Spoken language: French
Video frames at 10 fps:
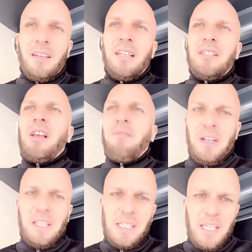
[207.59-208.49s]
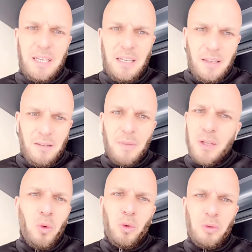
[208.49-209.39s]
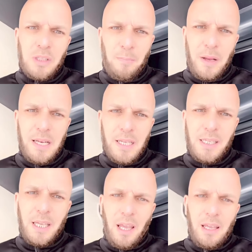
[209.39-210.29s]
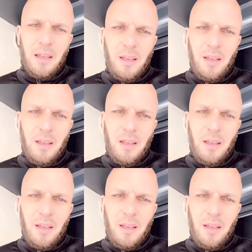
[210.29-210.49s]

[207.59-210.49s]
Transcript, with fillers: Ça fait des années. Mais nous, on nous appelle les aigris,